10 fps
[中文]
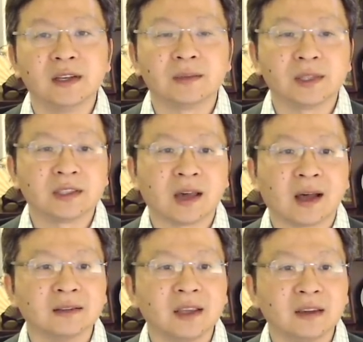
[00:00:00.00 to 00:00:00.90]
那么
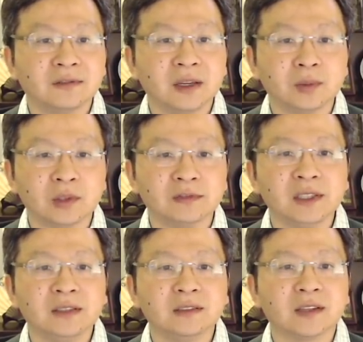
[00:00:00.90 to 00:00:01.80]
墙内微博、
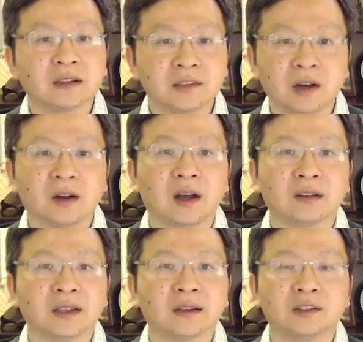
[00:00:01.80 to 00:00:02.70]
微信上较
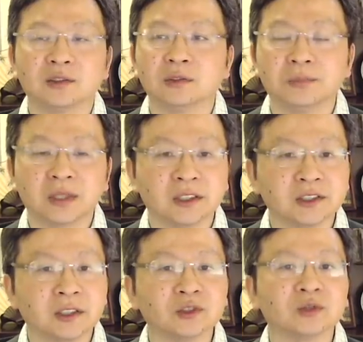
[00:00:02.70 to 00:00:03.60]
好的就不可
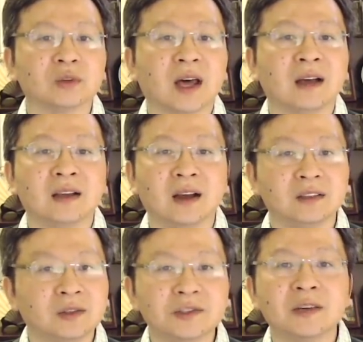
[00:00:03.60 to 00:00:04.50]
胜数了啊！
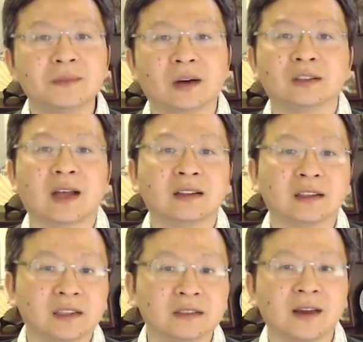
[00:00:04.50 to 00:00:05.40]
有些表达
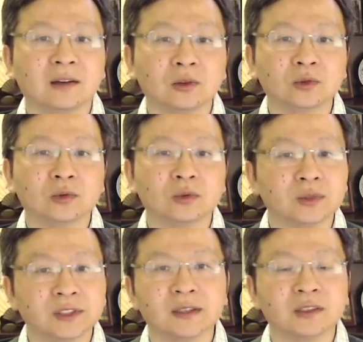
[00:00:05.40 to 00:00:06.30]
的更加露骨，
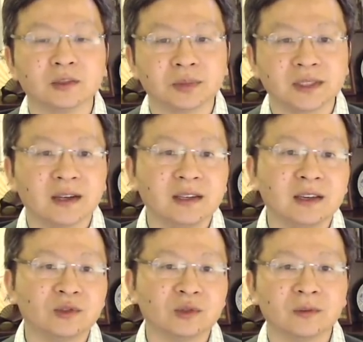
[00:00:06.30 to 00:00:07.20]
这里就不再
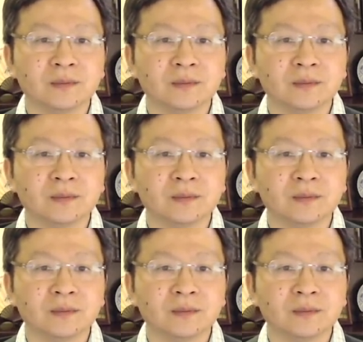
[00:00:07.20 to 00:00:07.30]
列举。